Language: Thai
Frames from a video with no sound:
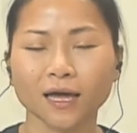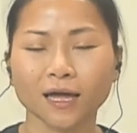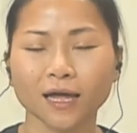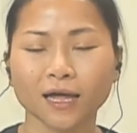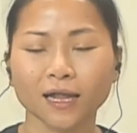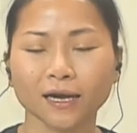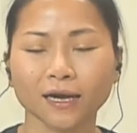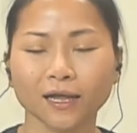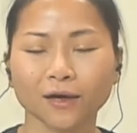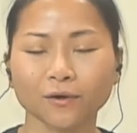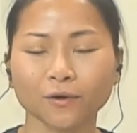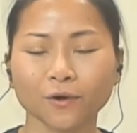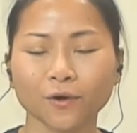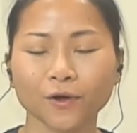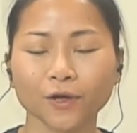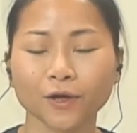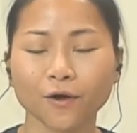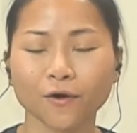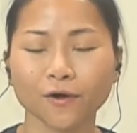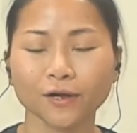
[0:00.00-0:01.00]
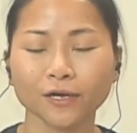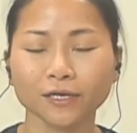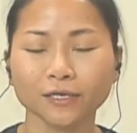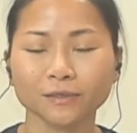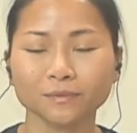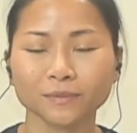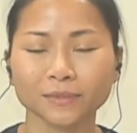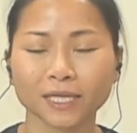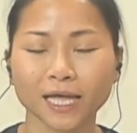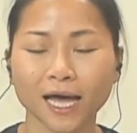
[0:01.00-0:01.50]
แล้วค่อยๆลื
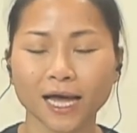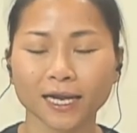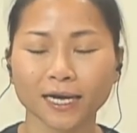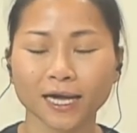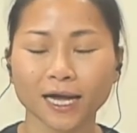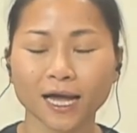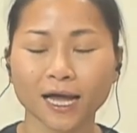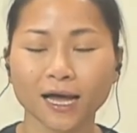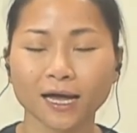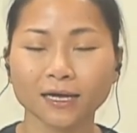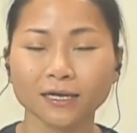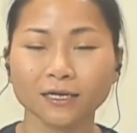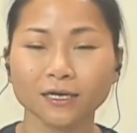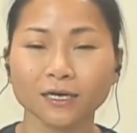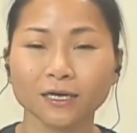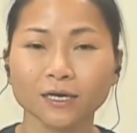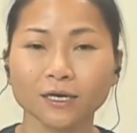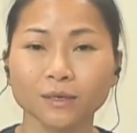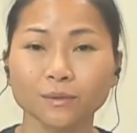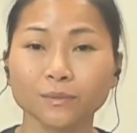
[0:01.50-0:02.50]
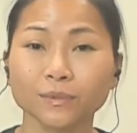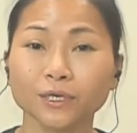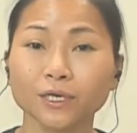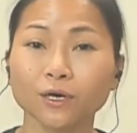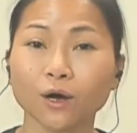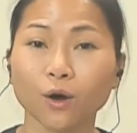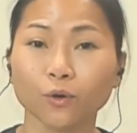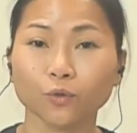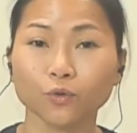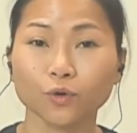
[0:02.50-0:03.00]
มตานะคะ มือ
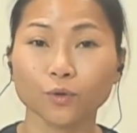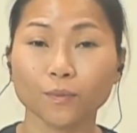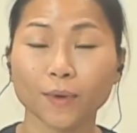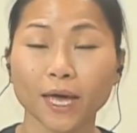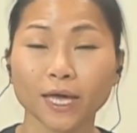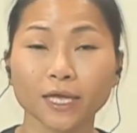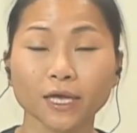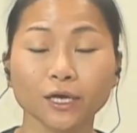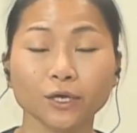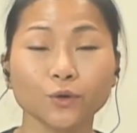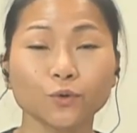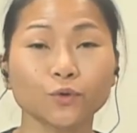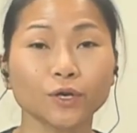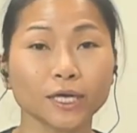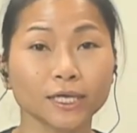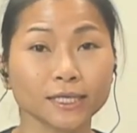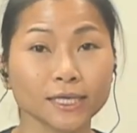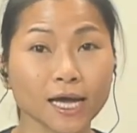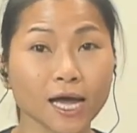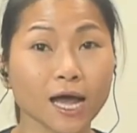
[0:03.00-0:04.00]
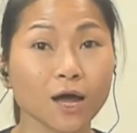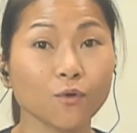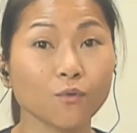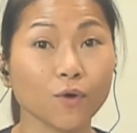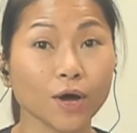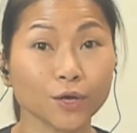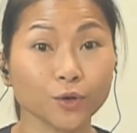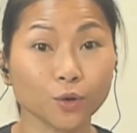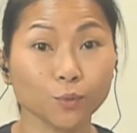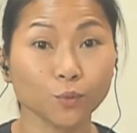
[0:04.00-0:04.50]
ของคุณแม่ยังอยู่ในท่าวา
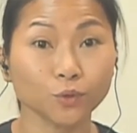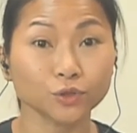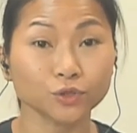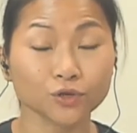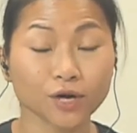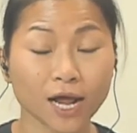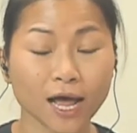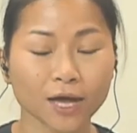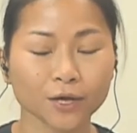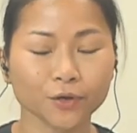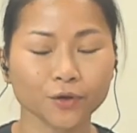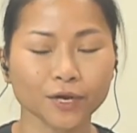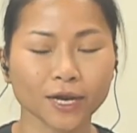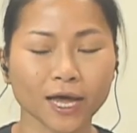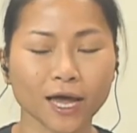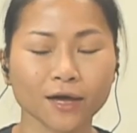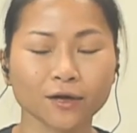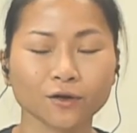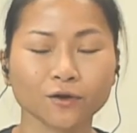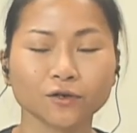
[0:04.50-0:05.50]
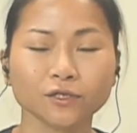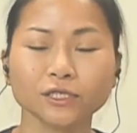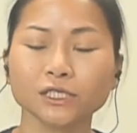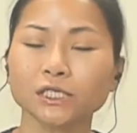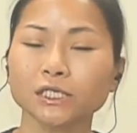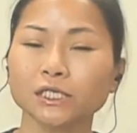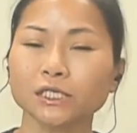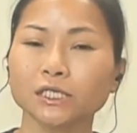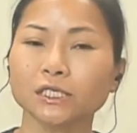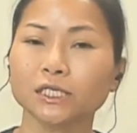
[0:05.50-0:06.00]
ยุมุตราอยู่นะ ก็คื
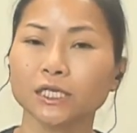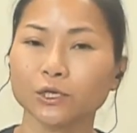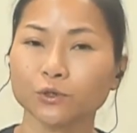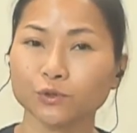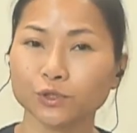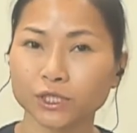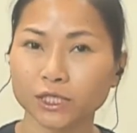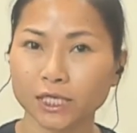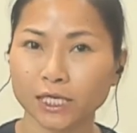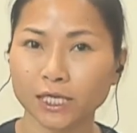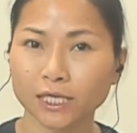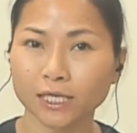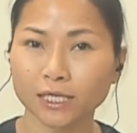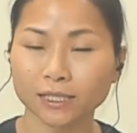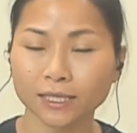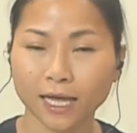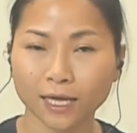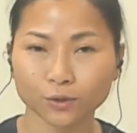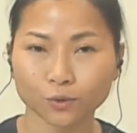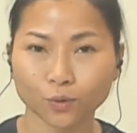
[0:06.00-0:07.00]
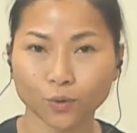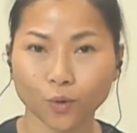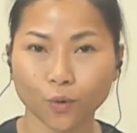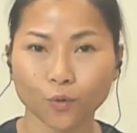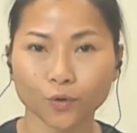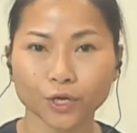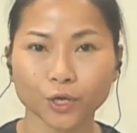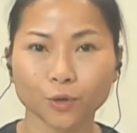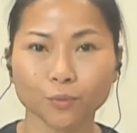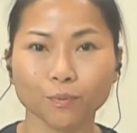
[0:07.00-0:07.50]
อนิ้วชี้ แตะตรงโค
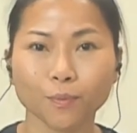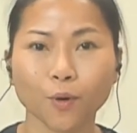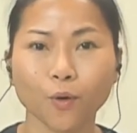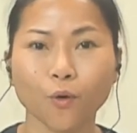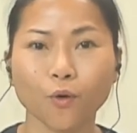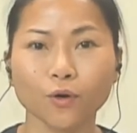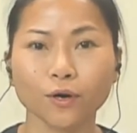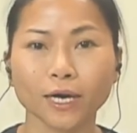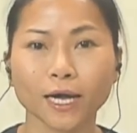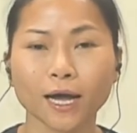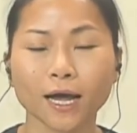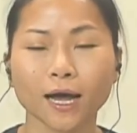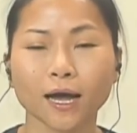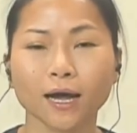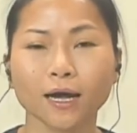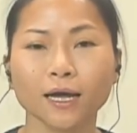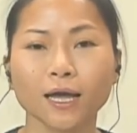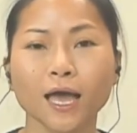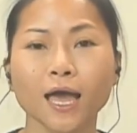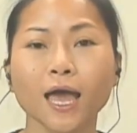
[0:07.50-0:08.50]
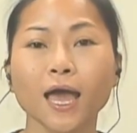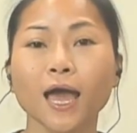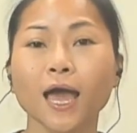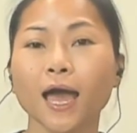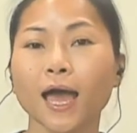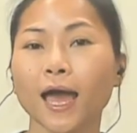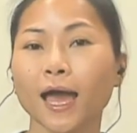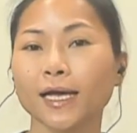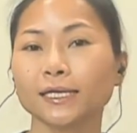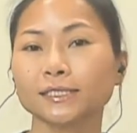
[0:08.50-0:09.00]
นนิ้วโป้งนะคะ
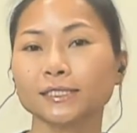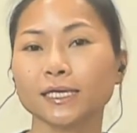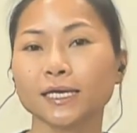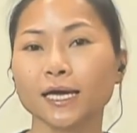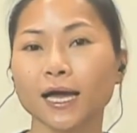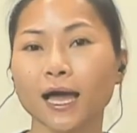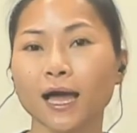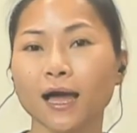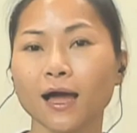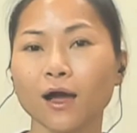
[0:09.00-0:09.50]
หายใจเข้า